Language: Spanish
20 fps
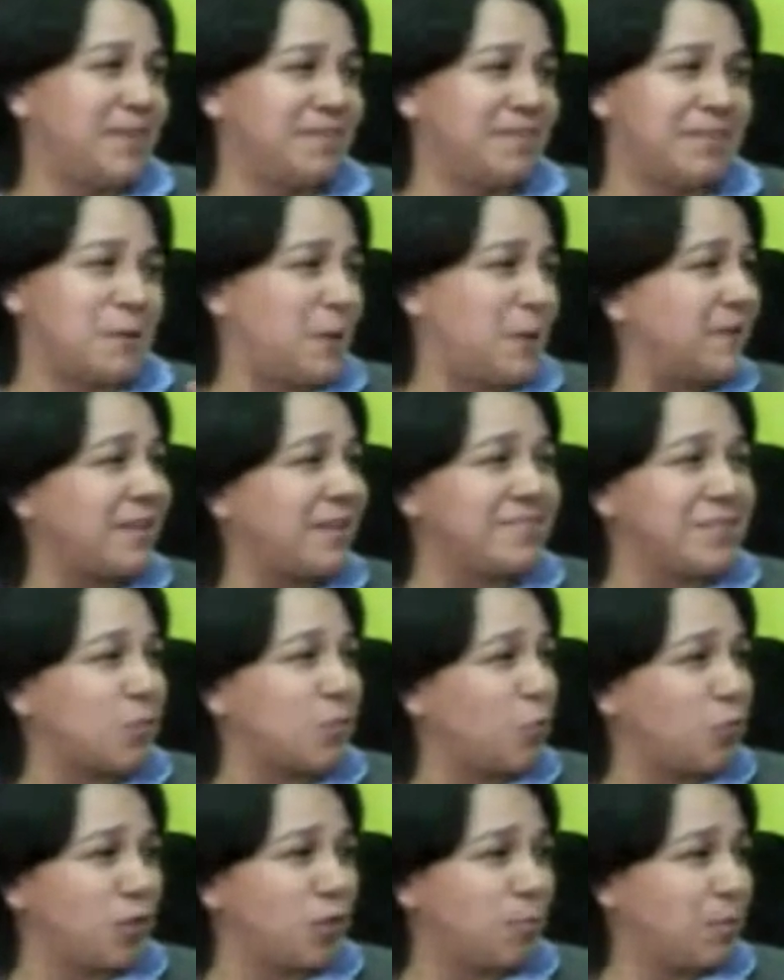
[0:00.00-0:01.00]
te vas al
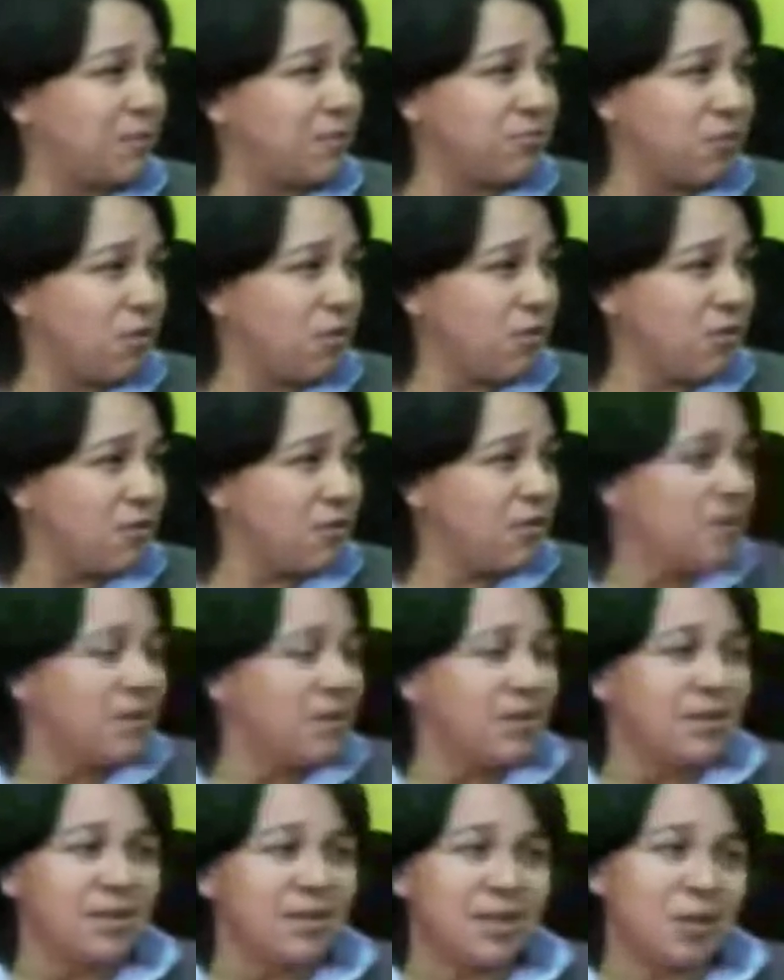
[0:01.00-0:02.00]
segundo piso,
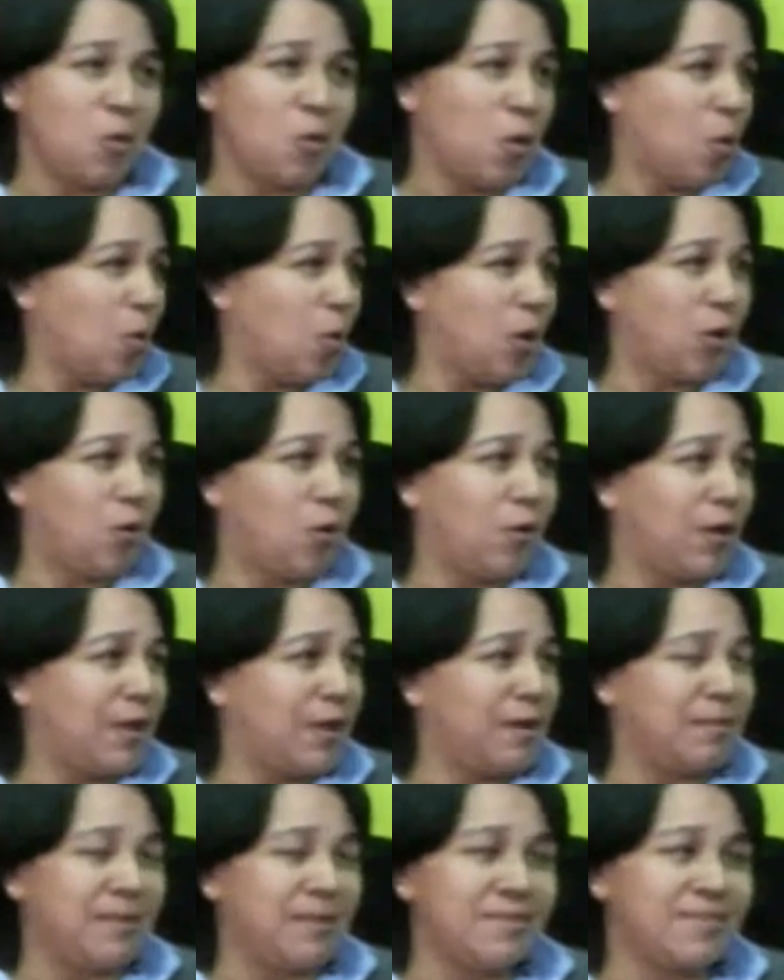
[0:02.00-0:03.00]
y luego luego
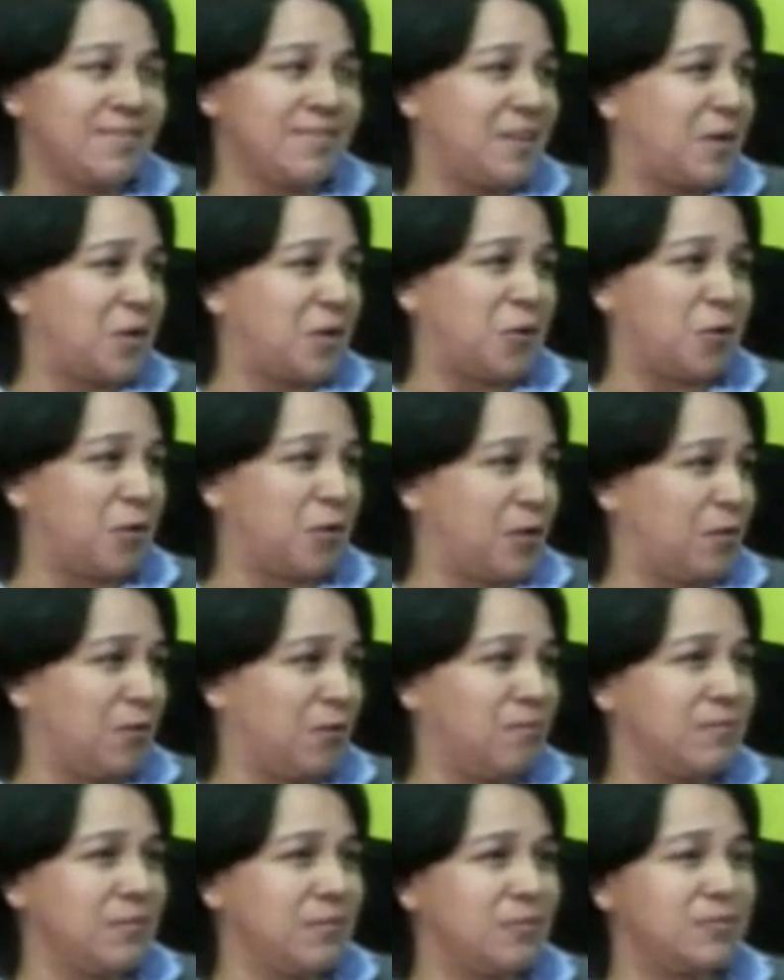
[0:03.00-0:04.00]
inicias el recorrido.
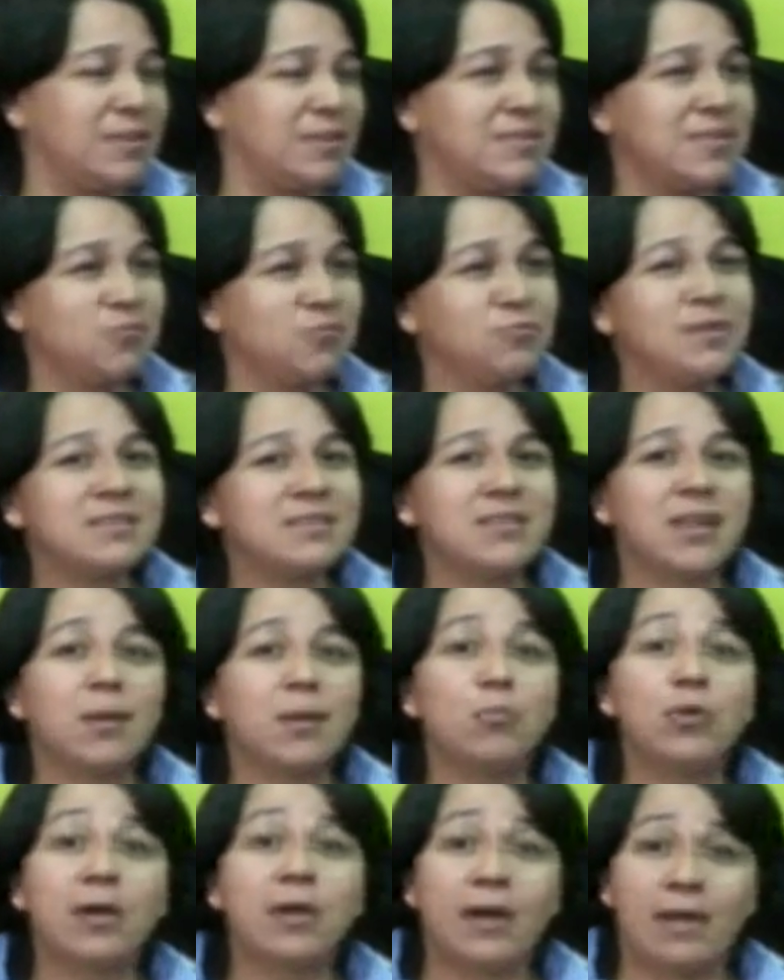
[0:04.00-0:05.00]
Entonces es una sala
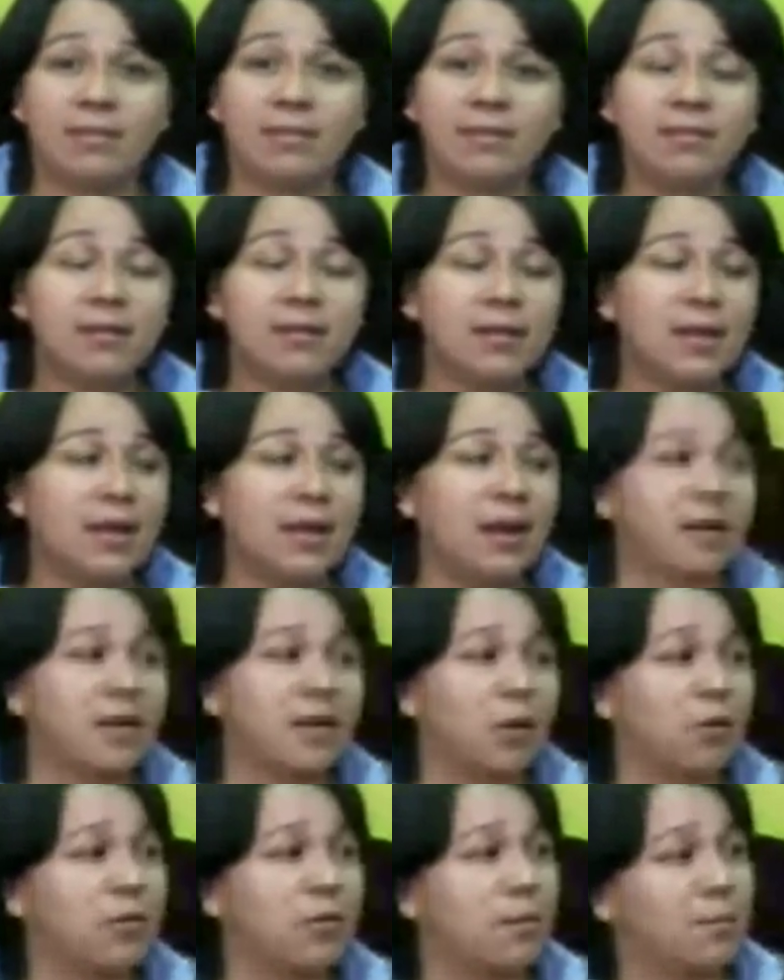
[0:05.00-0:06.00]
muy grande, tiene
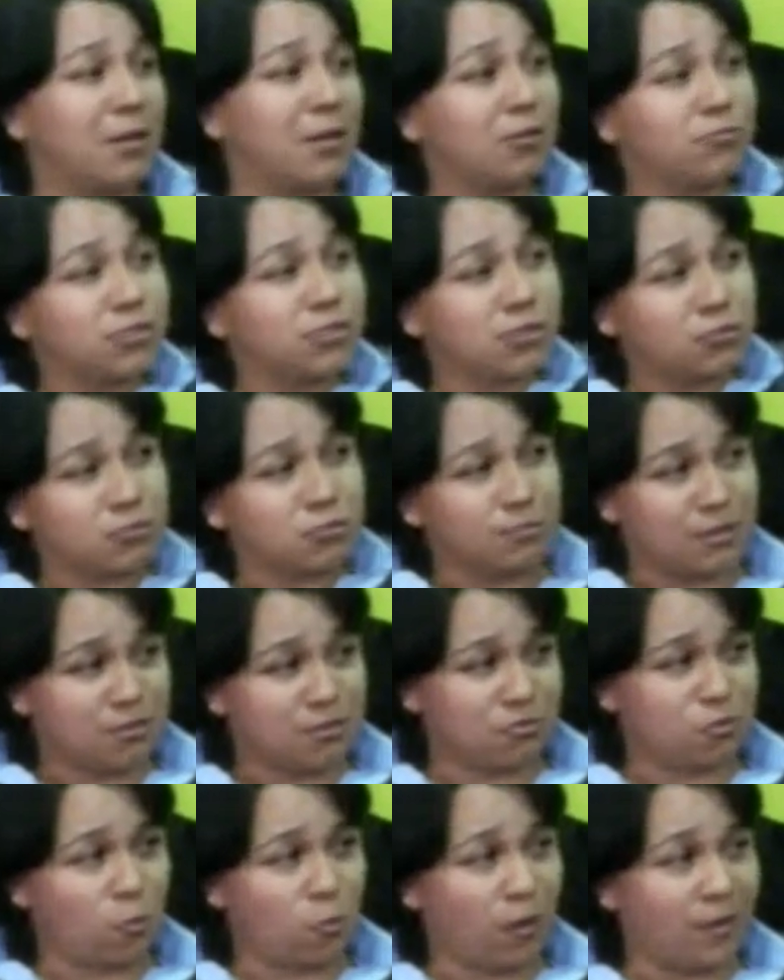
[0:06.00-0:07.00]
alrededor de 1200
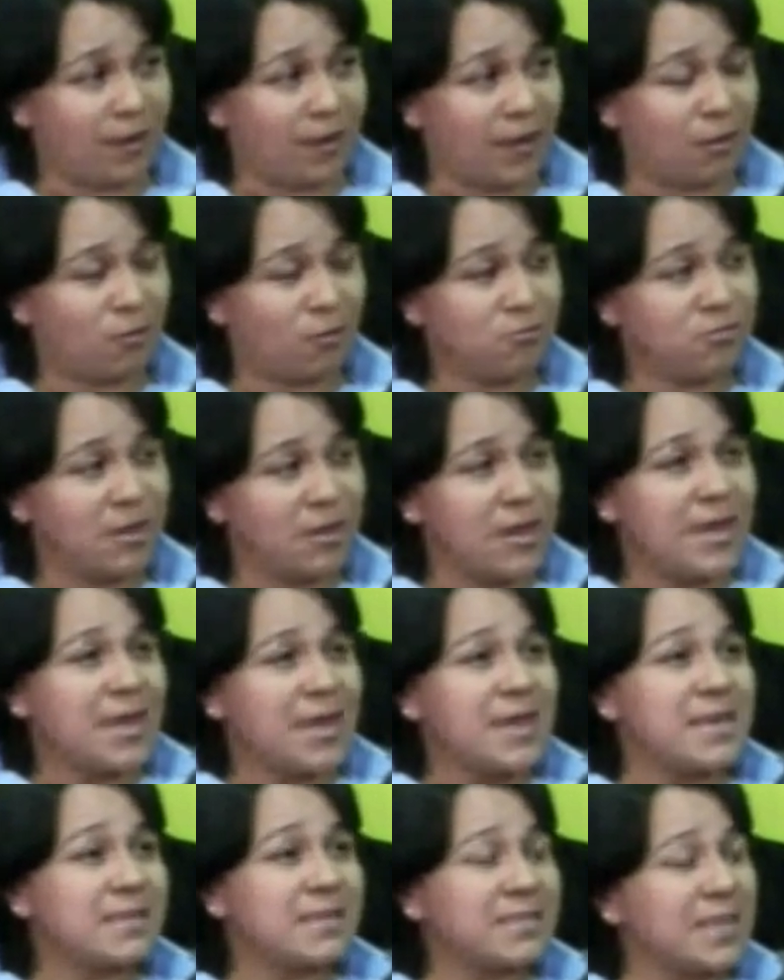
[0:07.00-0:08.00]
metros cuadrados
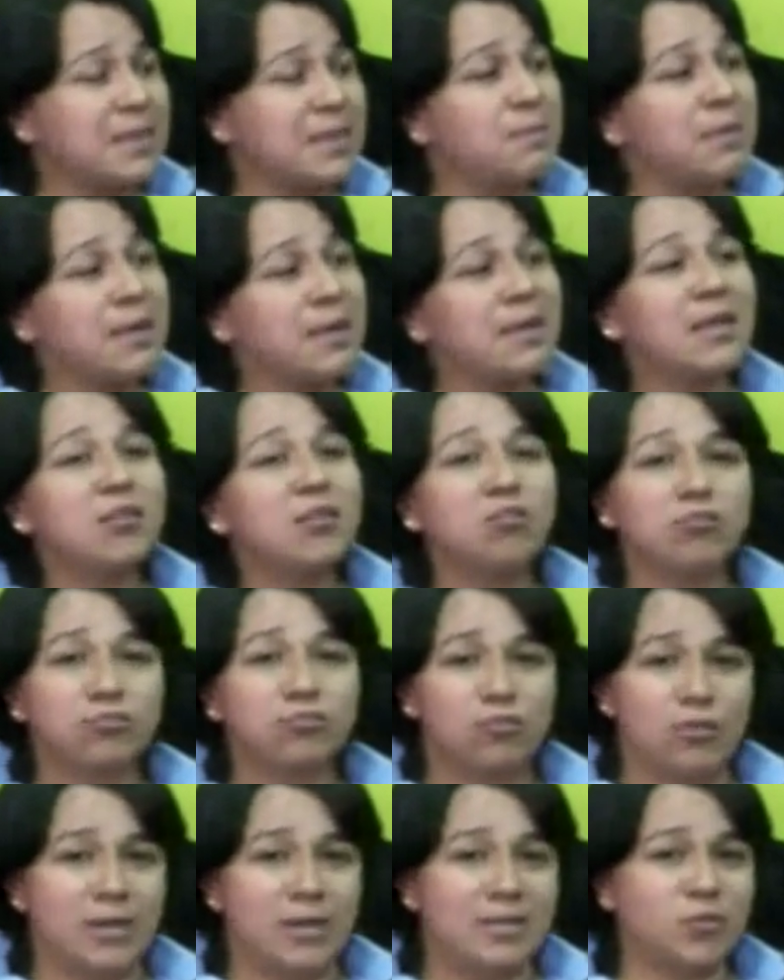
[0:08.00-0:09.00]
y está dividida en dos
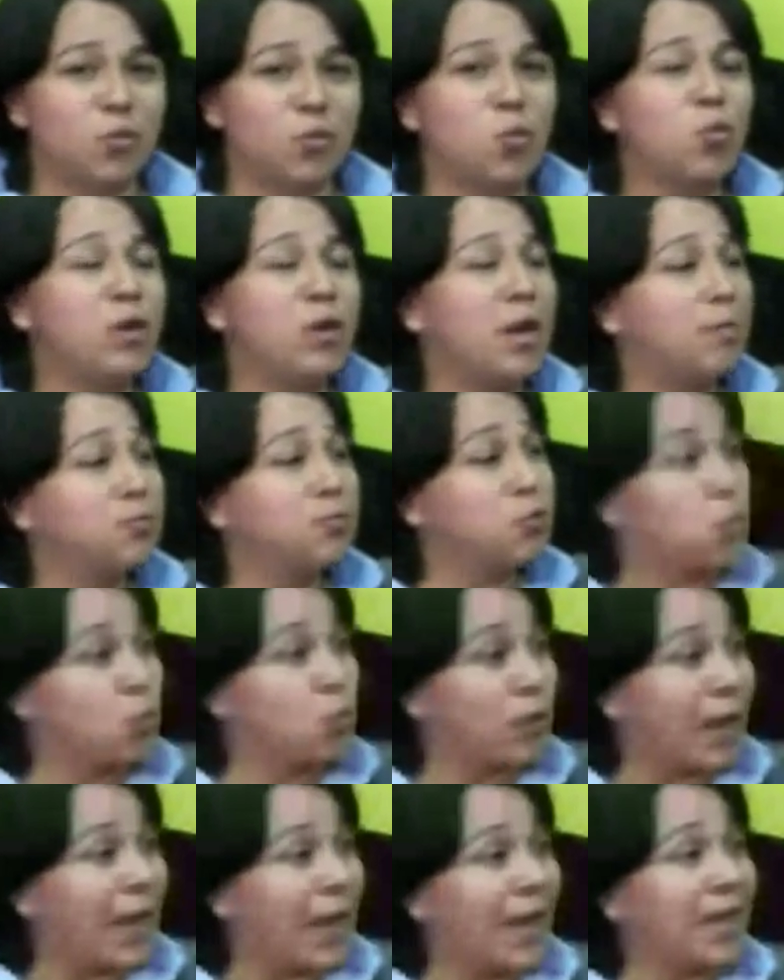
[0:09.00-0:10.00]
zonas, una
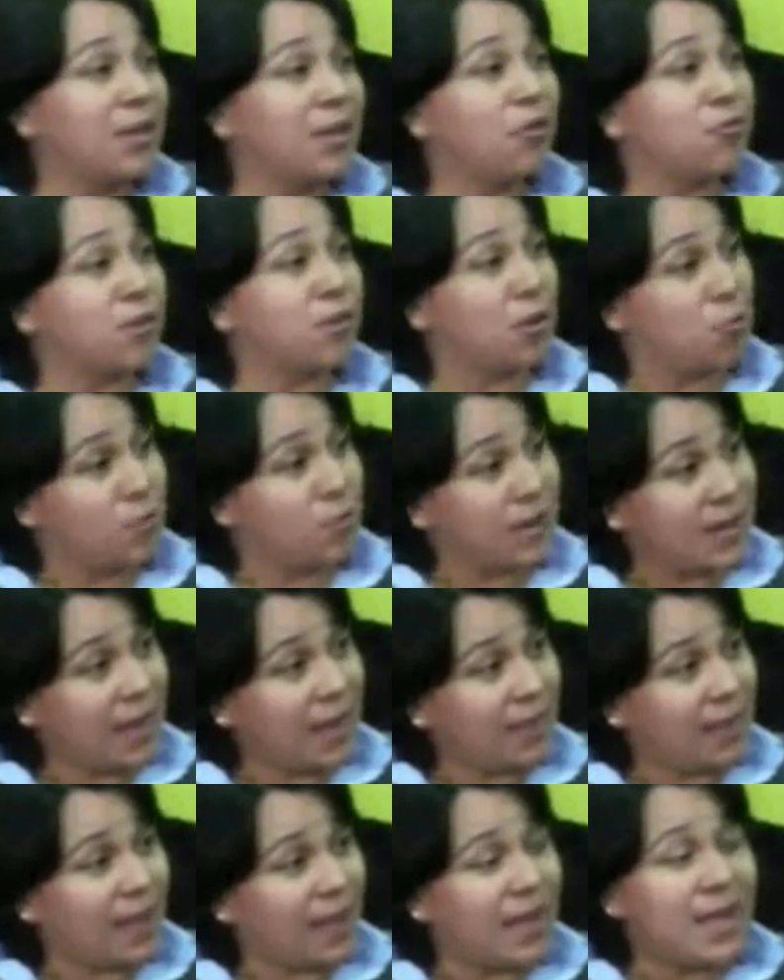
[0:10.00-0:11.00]
oscura y otra
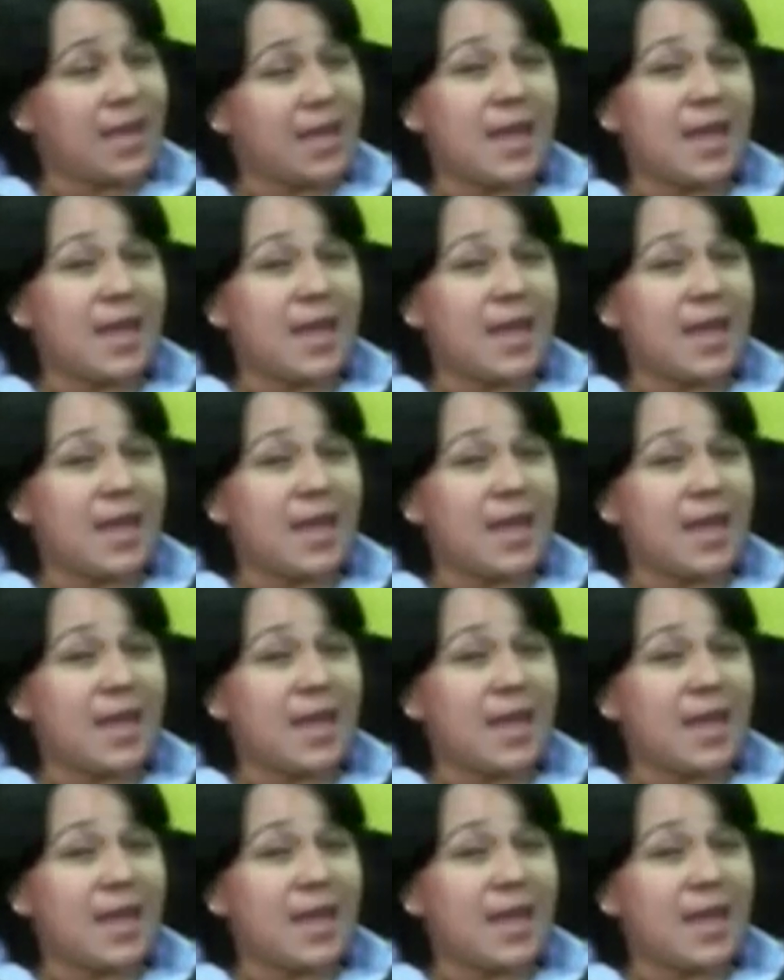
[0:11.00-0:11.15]
iluminada.